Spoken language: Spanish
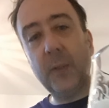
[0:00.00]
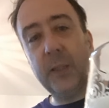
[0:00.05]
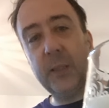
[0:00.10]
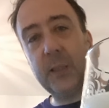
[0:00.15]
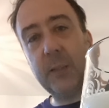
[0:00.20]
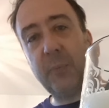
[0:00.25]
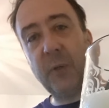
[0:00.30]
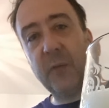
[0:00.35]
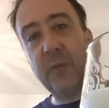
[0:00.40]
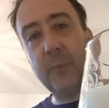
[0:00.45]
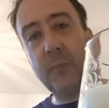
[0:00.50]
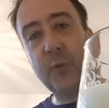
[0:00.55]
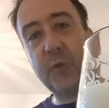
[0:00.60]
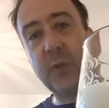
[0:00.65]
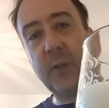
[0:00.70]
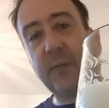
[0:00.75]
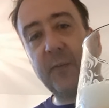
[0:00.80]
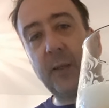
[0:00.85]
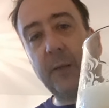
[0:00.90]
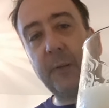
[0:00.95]
Se parece mucho
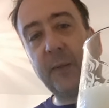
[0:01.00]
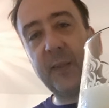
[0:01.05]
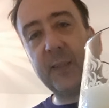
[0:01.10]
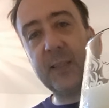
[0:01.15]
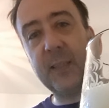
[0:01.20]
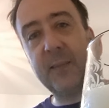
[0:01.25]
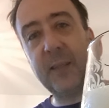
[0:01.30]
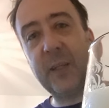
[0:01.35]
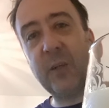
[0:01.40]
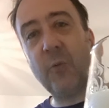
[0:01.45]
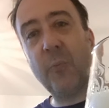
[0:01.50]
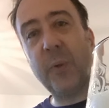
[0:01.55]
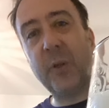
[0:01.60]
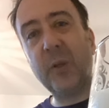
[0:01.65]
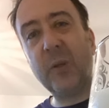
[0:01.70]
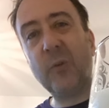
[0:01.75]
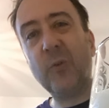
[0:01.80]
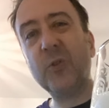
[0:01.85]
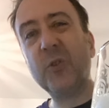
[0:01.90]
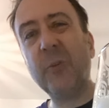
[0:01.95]
a las cervezas de trigo, pero
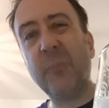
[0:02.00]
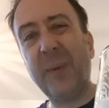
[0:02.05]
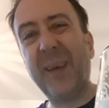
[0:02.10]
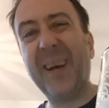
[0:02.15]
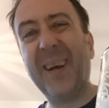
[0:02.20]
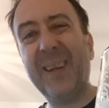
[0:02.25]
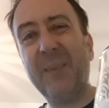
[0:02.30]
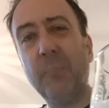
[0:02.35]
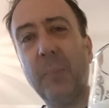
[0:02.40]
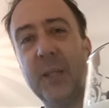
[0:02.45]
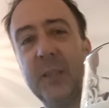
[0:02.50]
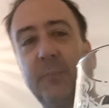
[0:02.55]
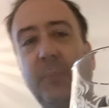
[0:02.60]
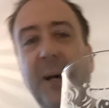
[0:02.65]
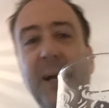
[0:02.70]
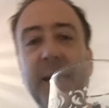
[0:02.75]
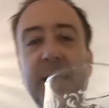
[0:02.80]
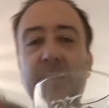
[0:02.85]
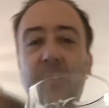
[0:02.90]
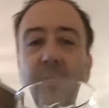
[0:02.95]
incluso pega en más
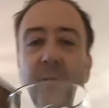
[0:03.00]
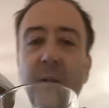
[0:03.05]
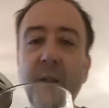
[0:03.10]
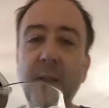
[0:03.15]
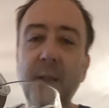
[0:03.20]
pálido.